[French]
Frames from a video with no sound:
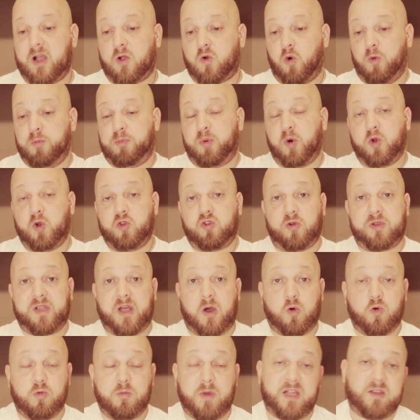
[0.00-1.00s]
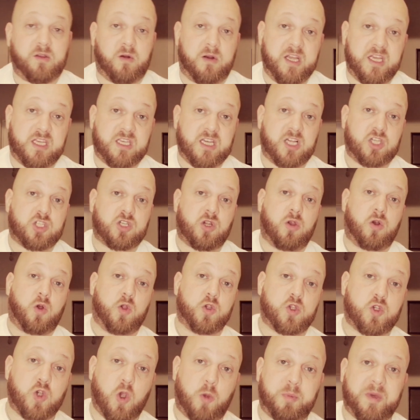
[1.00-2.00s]
La compo, d'Onaruma dans les caches, en
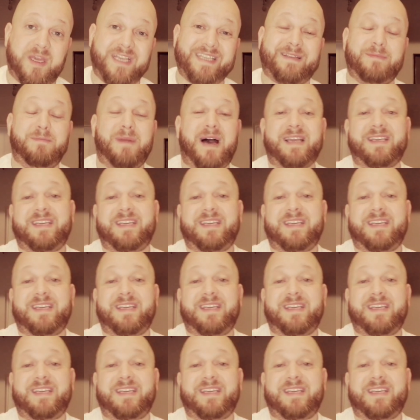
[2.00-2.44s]
grande surprise.